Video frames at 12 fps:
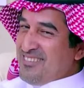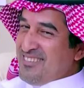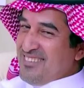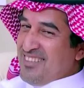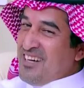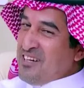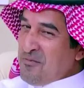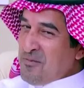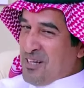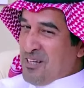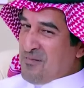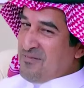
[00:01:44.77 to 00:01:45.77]
انعم
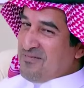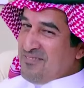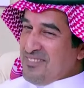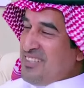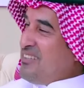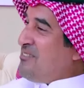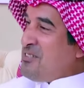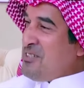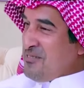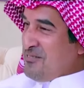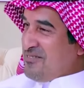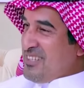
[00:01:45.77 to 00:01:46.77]
وقت ونعم ونعم
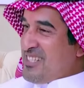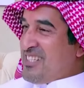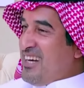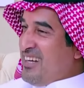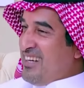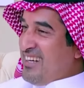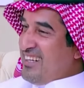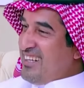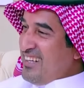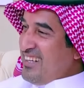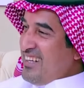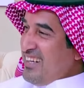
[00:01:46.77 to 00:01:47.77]
يستاهل
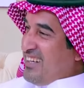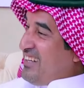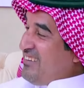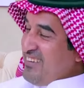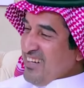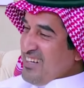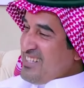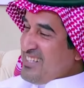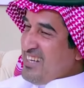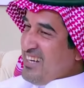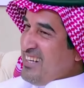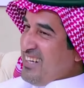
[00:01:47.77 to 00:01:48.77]
ونعم اي والله
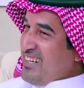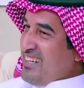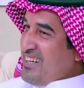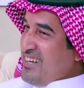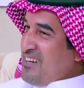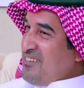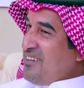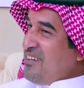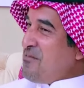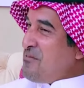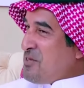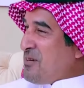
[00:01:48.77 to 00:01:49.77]
يستاهل
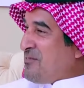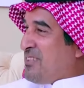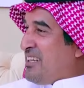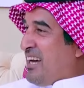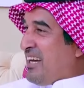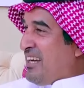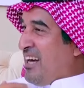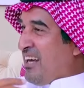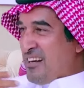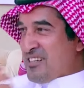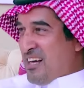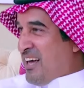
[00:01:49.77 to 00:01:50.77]
فيوم شفته يا اخي
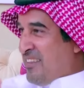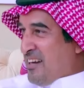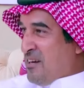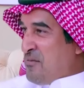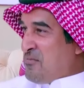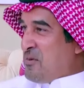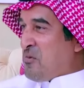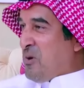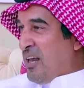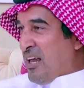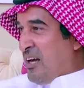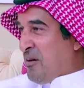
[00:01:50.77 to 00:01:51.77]
الرجل هذا انا احبه
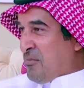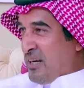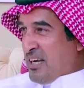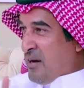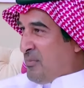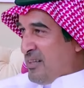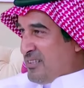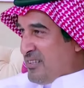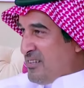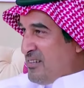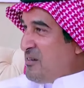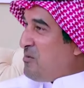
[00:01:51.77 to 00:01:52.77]
والله لا عمري قابلته
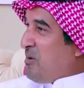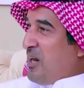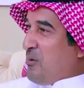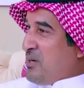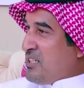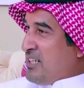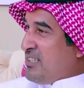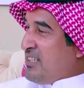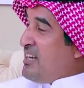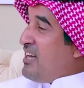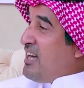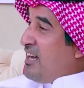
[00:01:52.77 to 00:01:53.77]
ولا واجهته
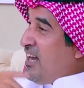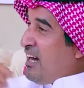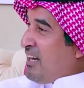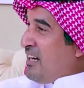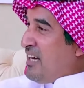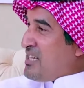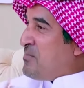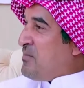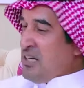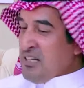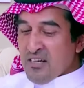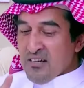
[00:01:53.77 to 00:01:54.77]
لكن اسمع
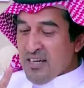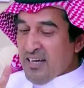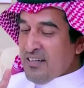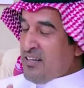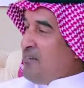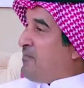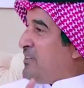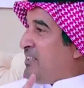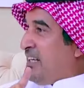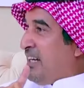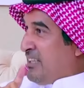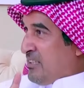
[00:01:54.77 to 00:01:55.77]
عنه عنه
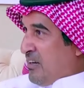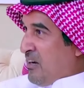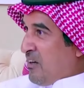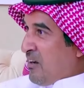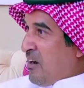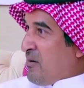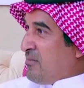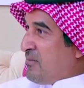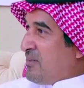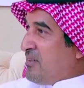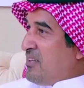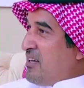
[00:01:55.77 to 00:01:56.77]
في عتق الارقاب
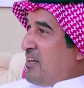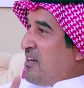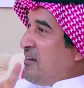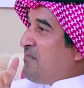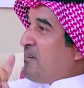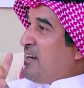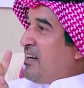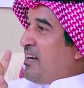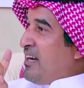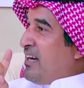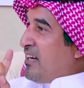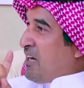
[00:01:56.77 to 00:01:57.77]

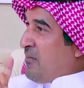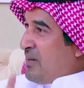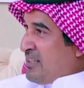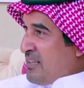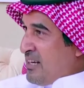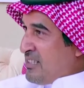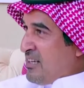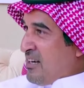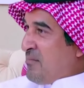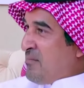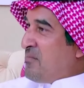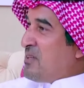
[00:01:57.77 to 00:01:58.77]
في كفاله الايتام
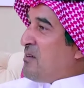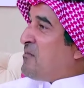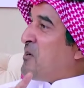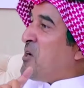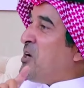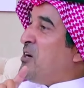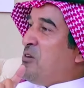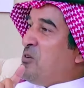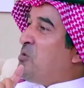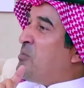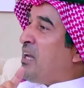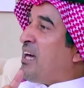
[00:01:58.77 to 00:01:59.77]
في علوم الخير